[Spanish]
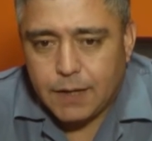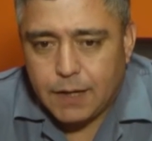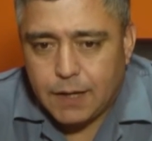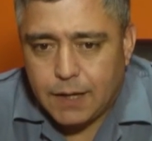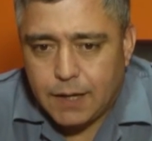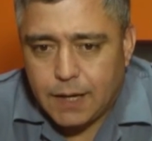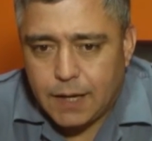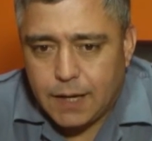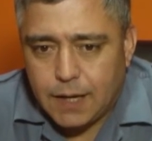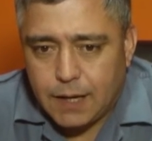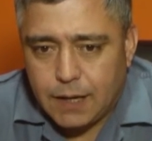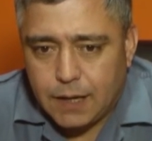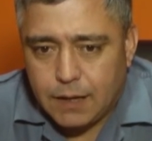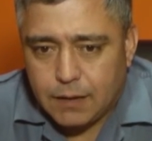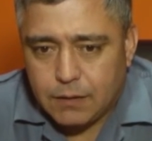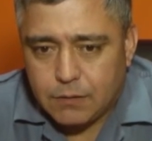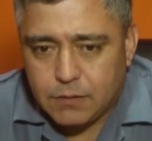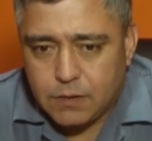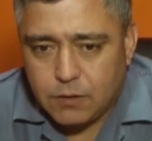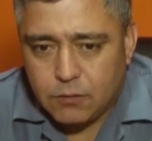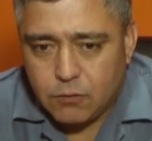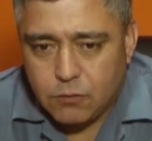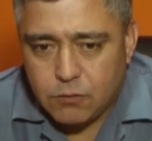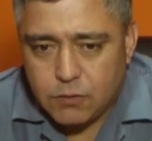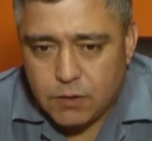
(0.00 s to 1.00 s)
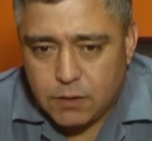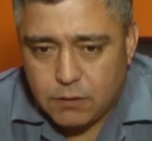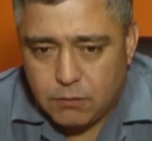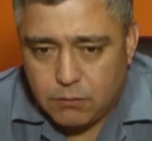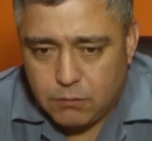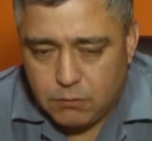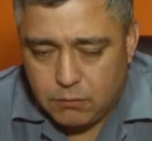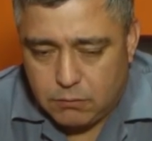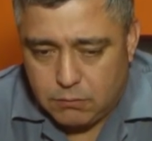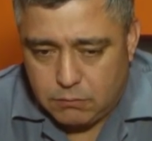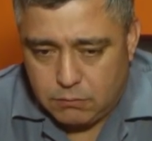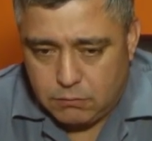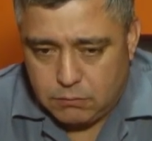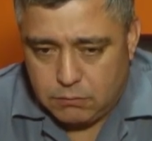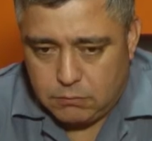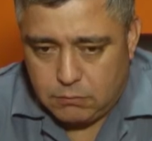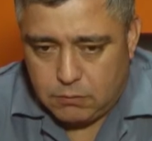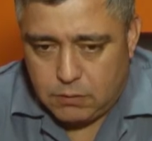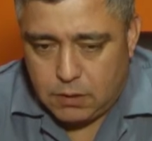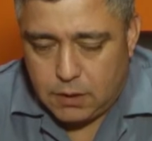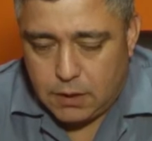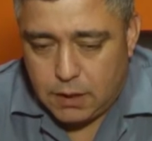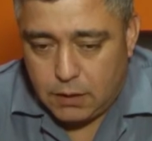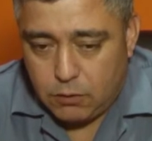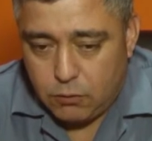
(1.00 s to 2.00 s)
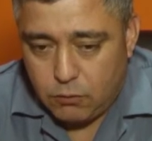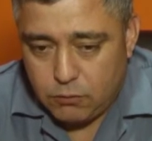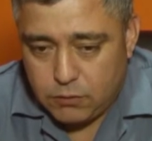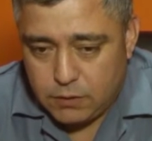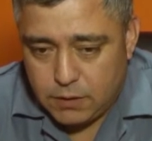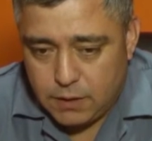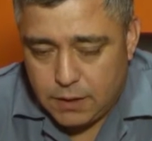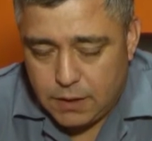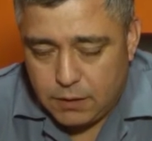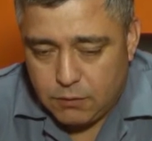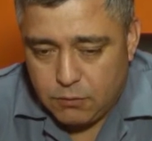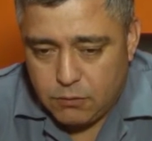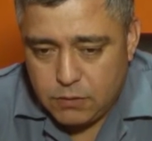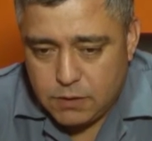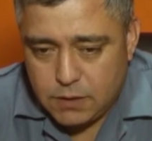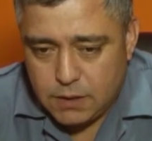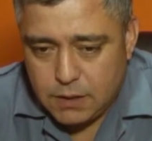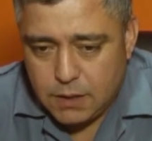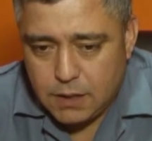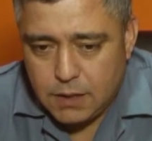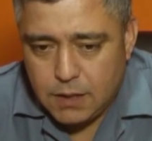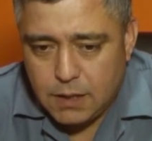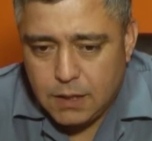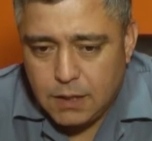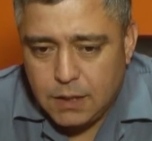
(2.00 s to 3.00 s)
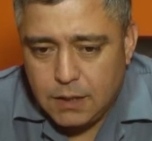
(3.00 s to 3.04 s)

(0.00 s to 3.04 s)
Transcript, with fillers: a las 00 a las 12 de la noche,